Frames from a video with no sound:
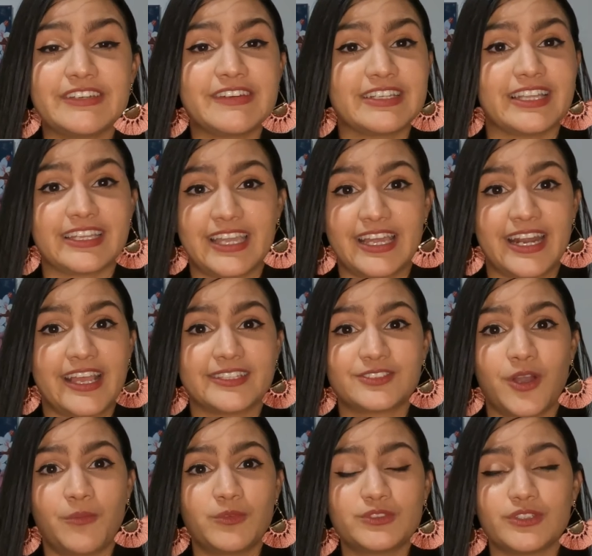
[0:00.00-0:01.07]
De verdad que
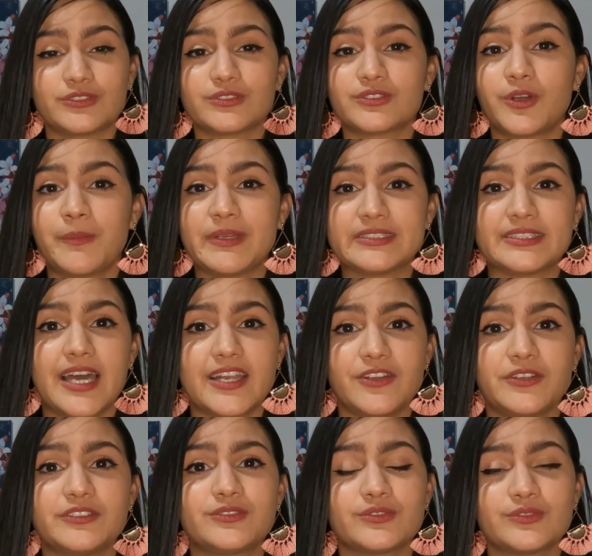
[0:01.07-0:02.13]
agradezco mucho sus
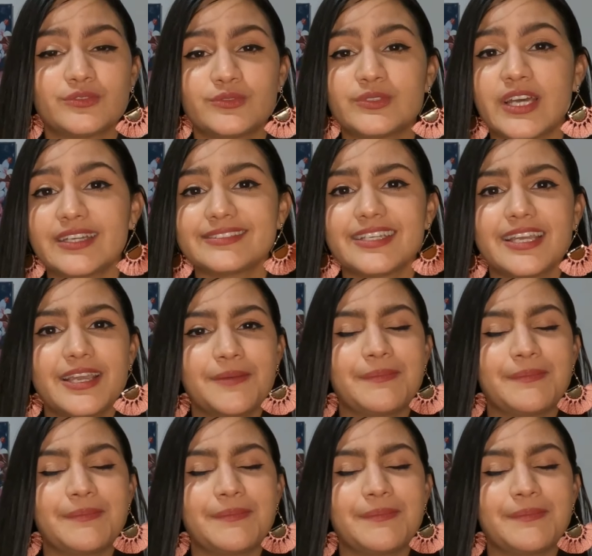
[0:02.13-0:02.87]
comentarios y sus dudas.